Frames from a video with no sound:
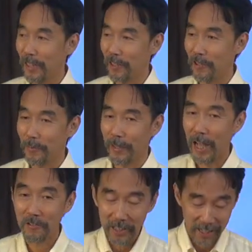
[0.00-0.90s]
たけれども
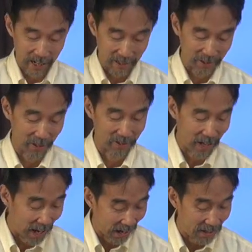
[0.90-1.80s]
楽になれるんで
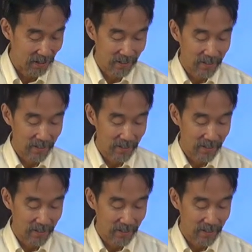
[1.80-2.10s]
すね